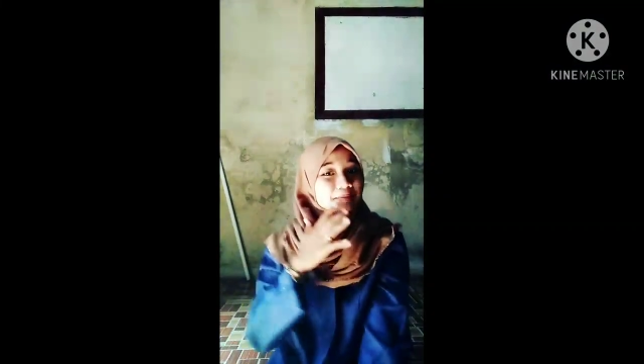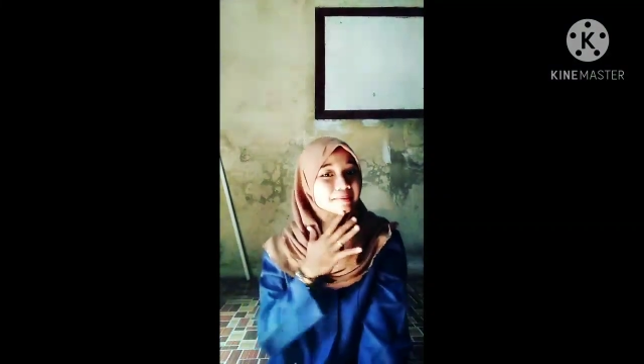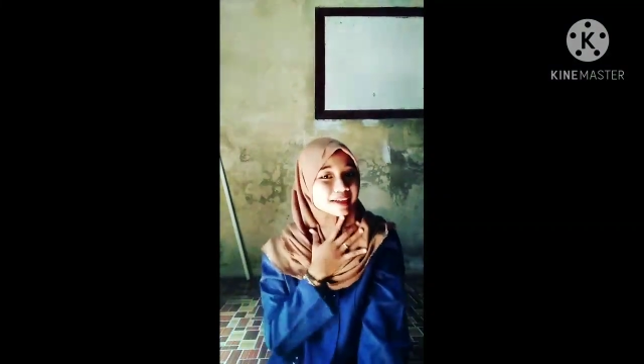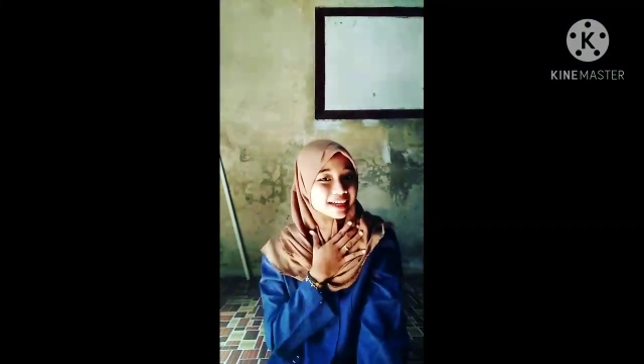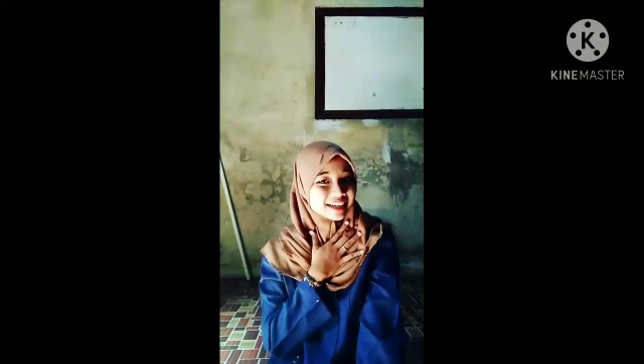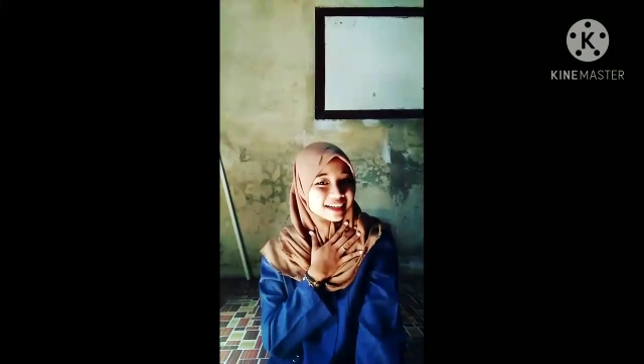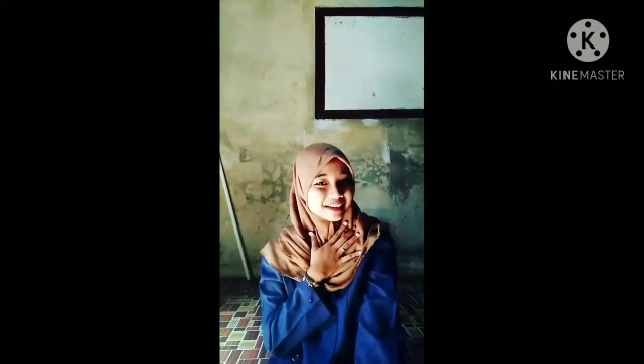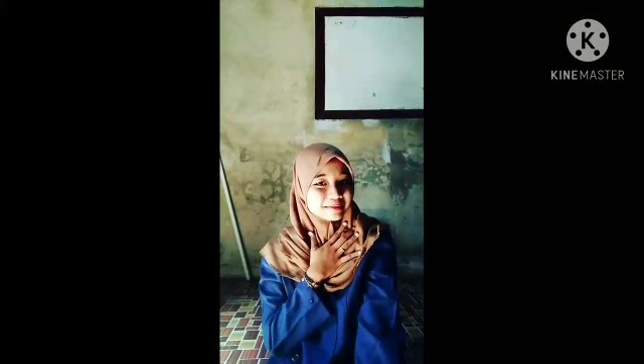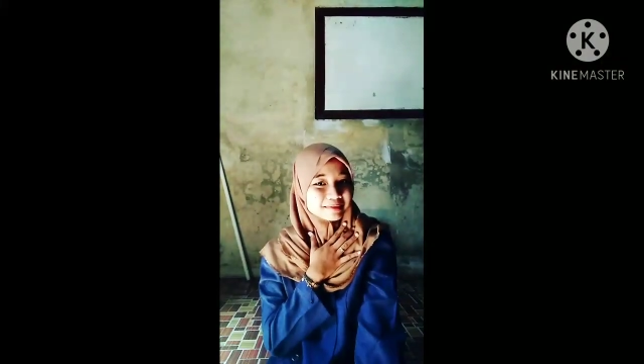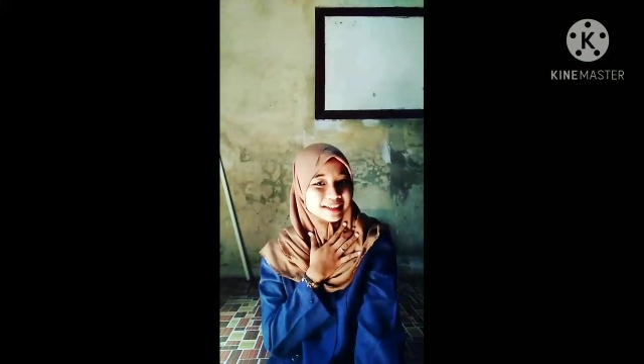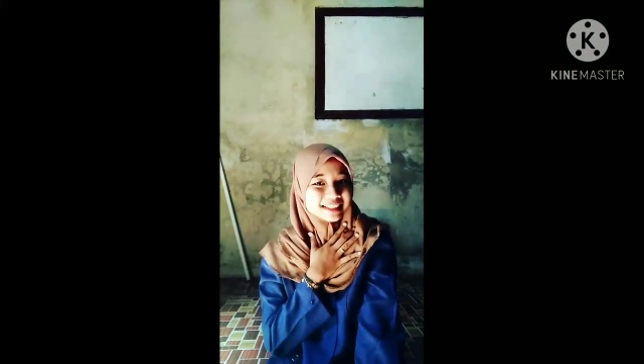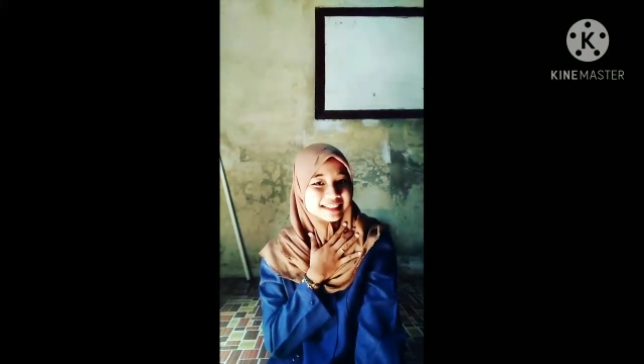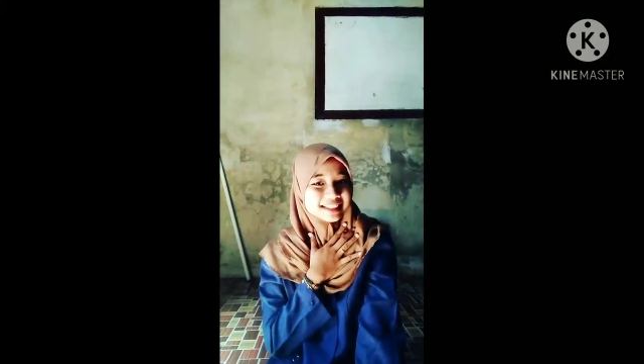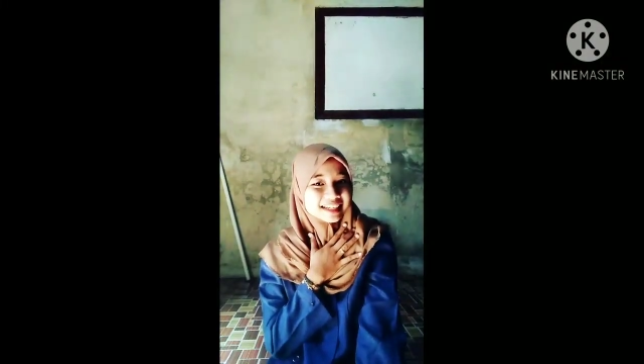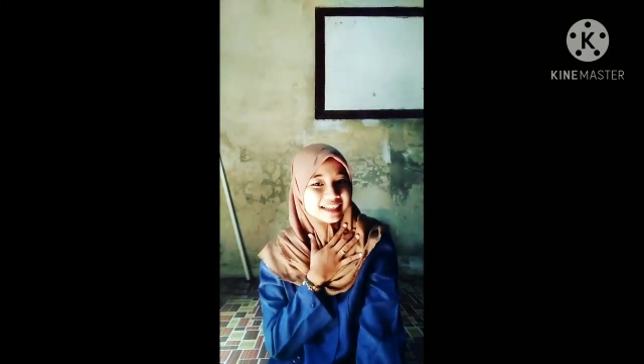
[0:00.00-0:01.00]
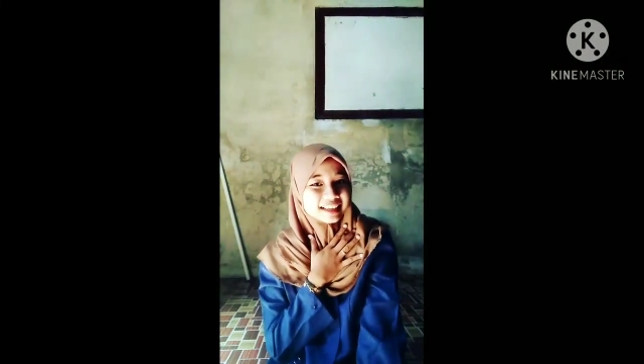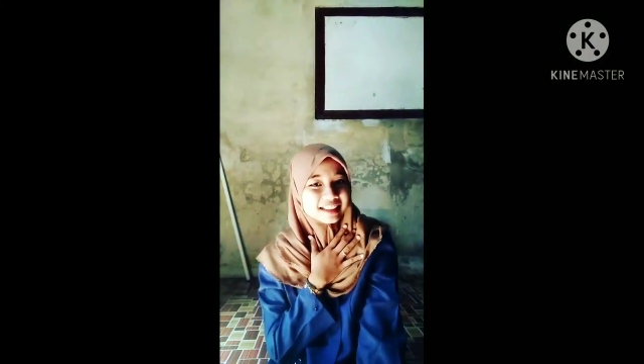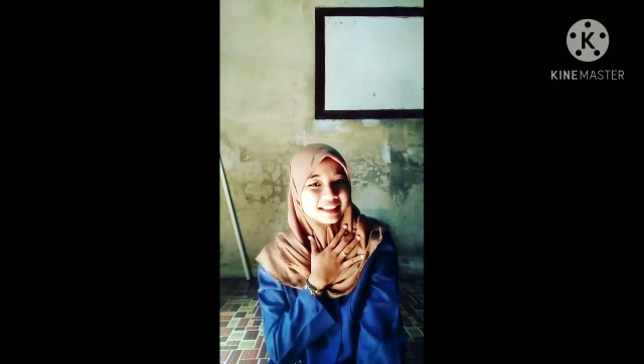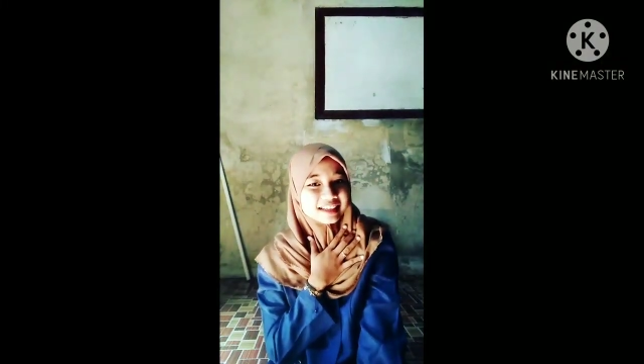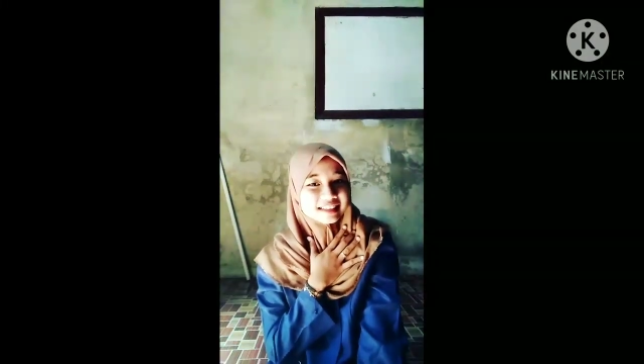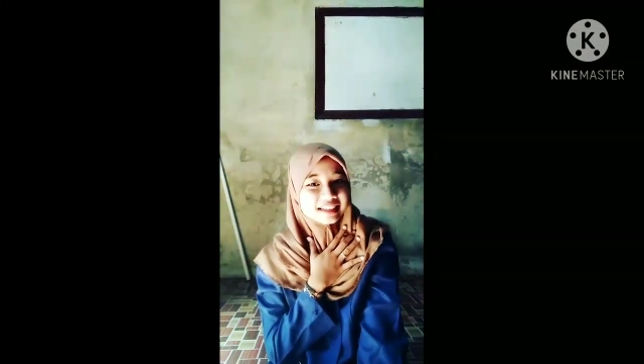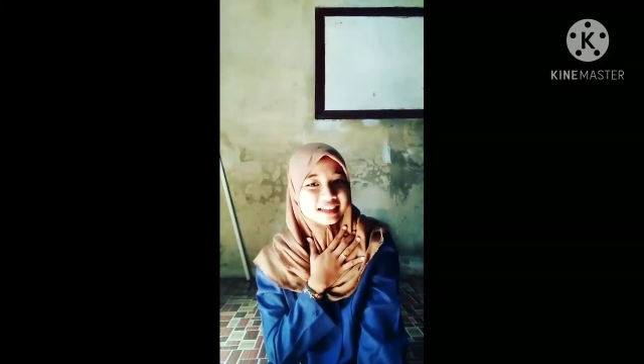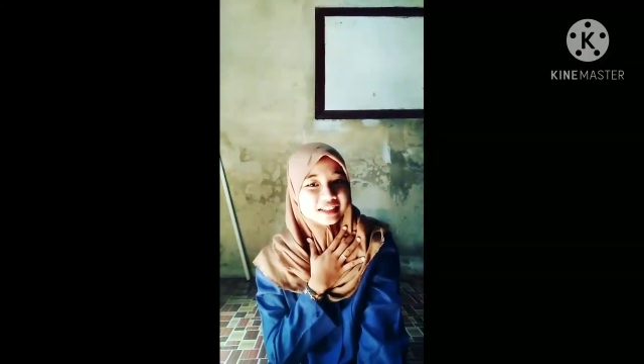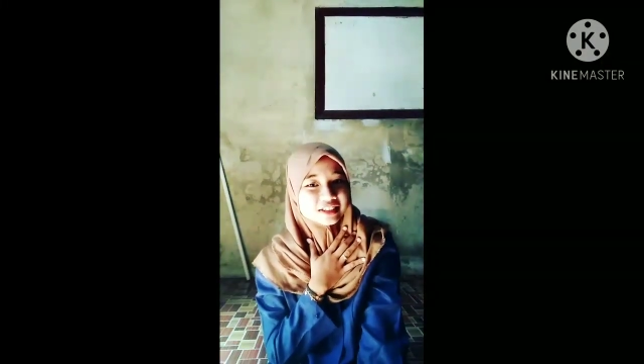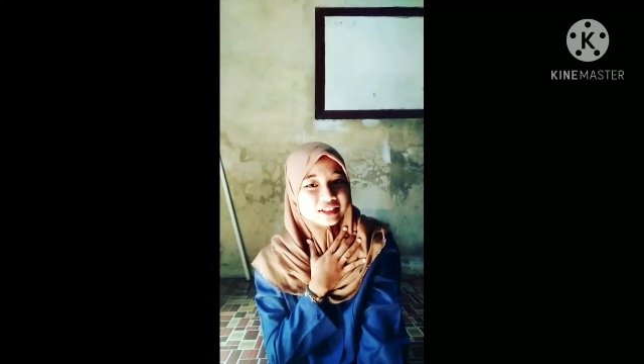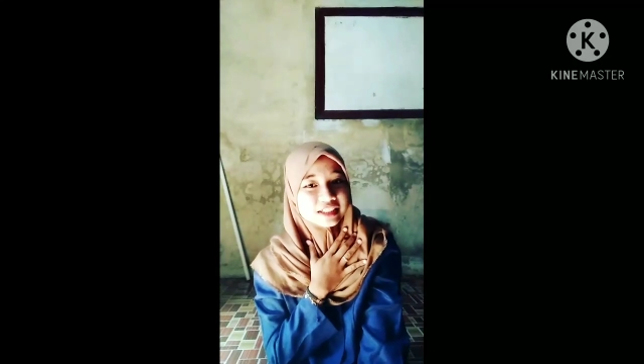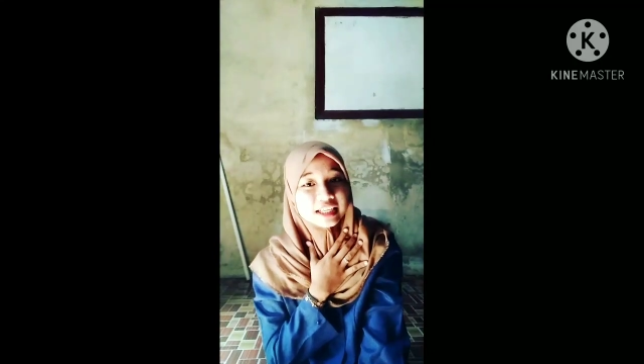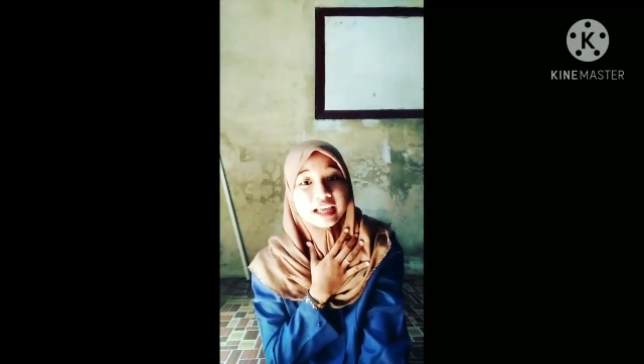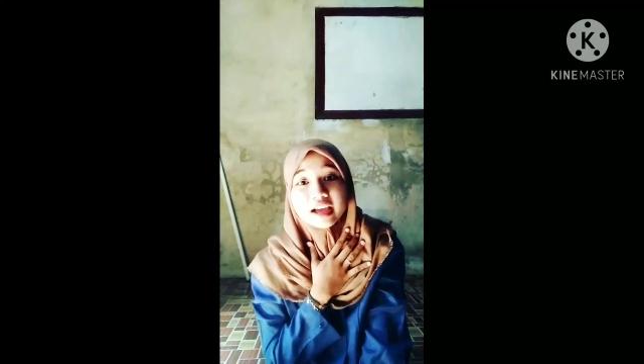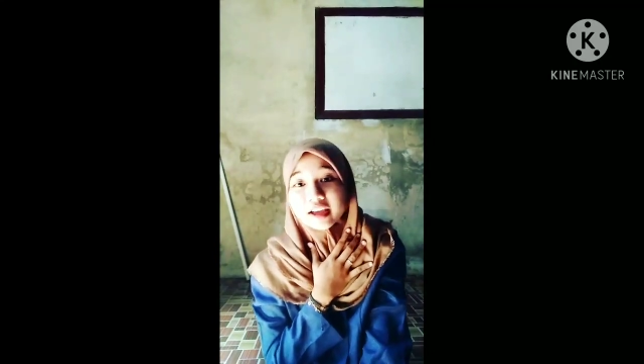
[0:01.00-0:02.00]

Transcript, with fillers: My name is Regina Triasuti.